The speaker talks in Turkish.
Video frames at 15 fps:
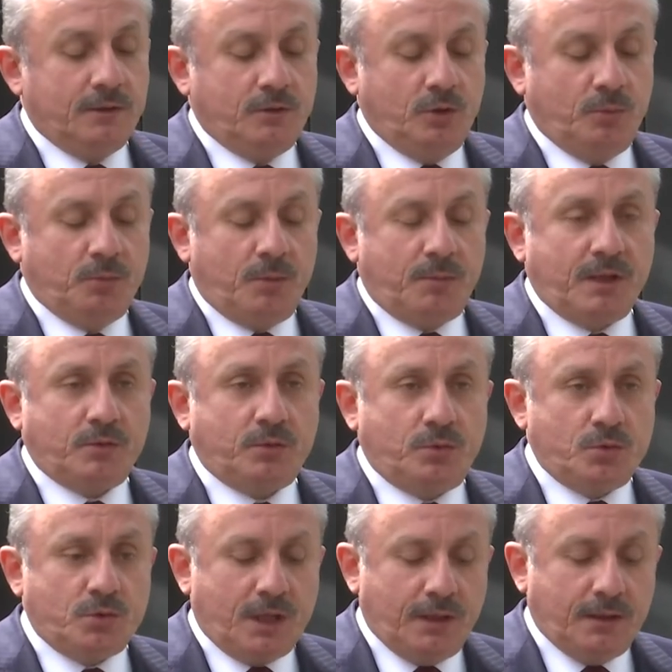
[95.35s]
diplomat
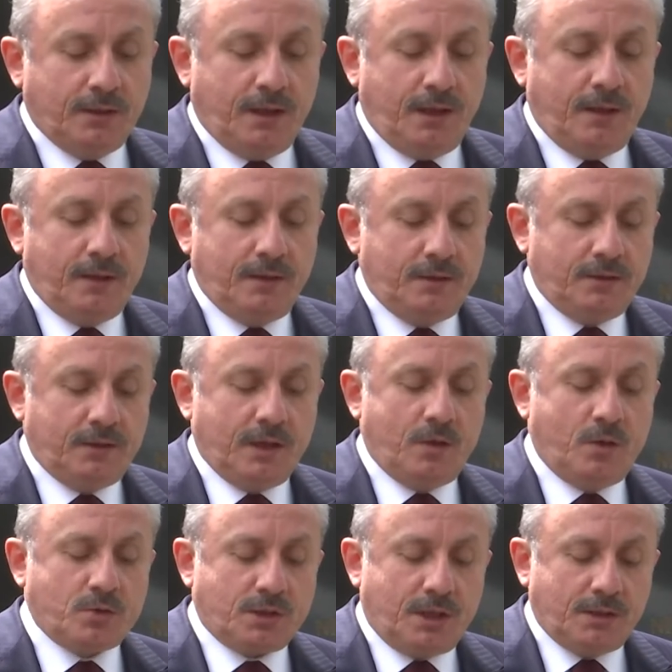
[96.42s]
düzeyinde
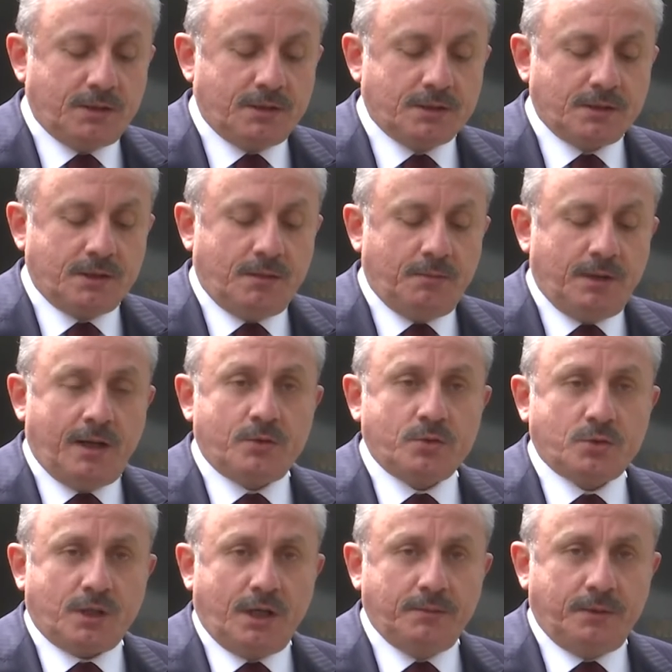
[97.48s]
terör saldırısına
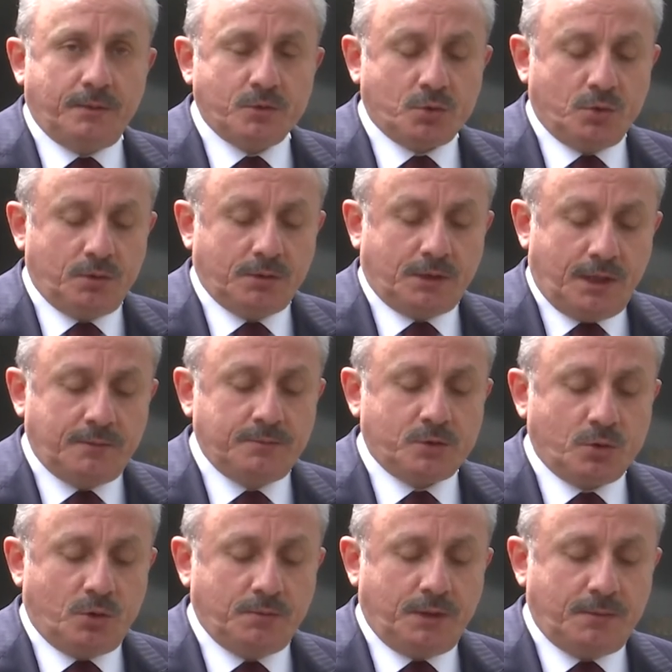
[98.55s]
maruz kalmamış
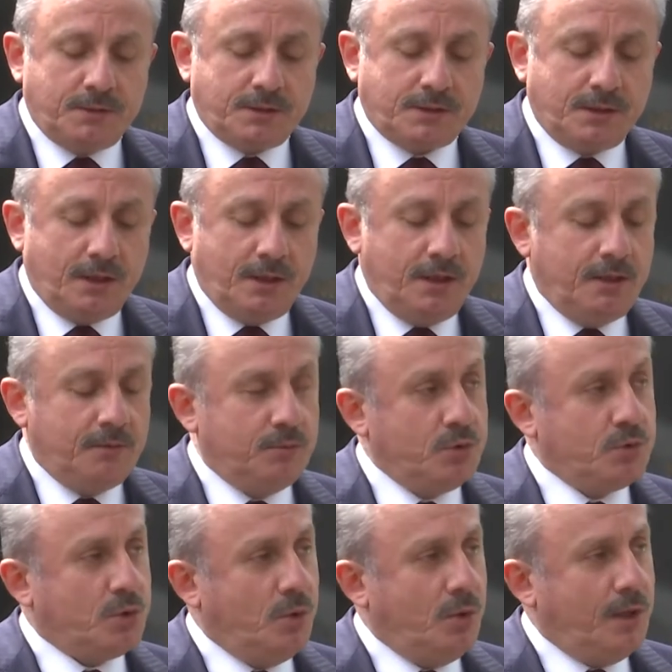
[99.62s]
kalmış olmamız bu
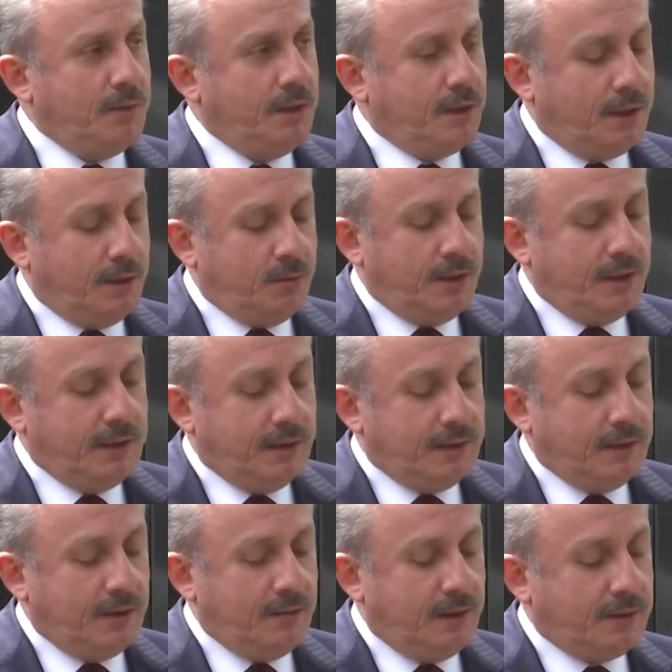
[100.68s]
söylemi kabul
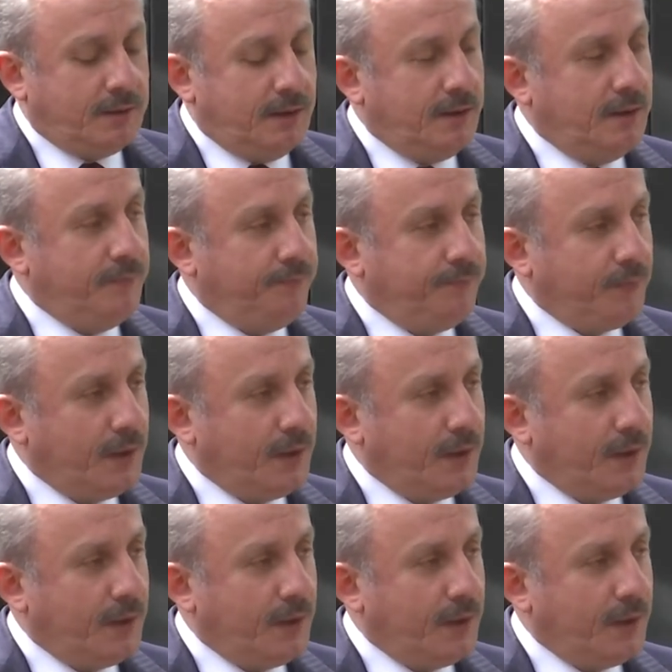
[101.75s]
eden devletlerin